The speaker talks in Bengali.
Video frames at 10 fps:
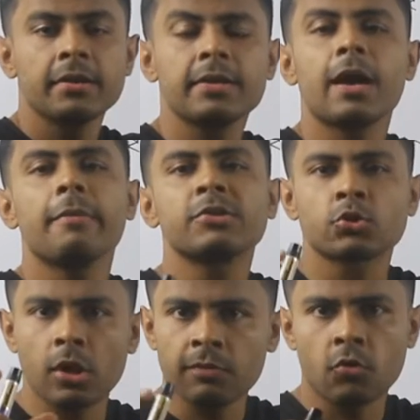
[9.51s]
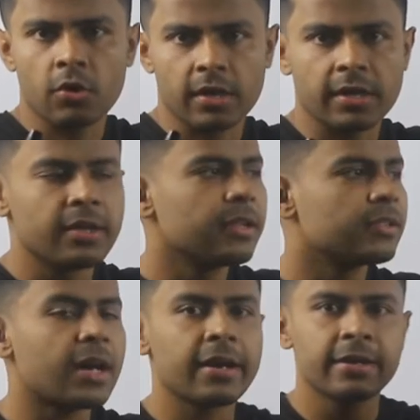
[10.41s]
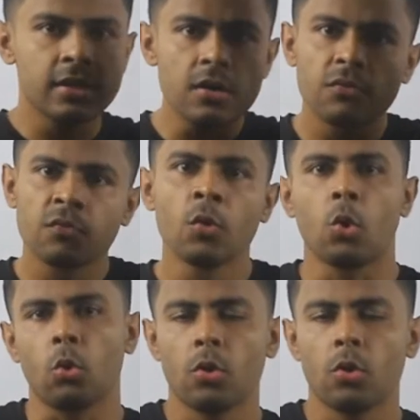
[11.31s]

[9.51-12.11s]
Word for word: কীভাবে সলভ করে তার একটা ফ্লো